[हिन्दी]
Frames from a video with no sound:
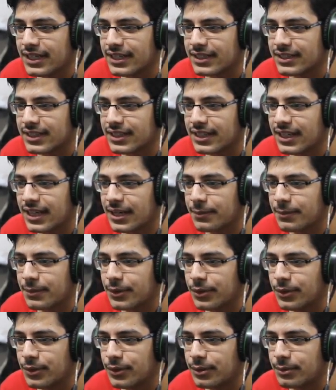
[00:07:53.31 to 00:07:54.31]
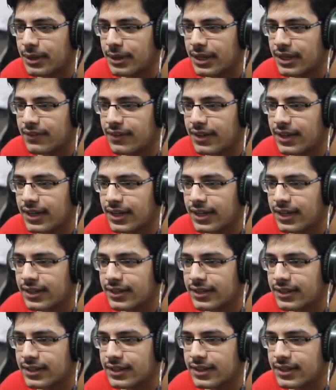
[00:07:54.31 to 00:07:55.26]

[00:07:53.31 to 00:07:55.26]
लगता यहाँ हमें और मिलने वाला है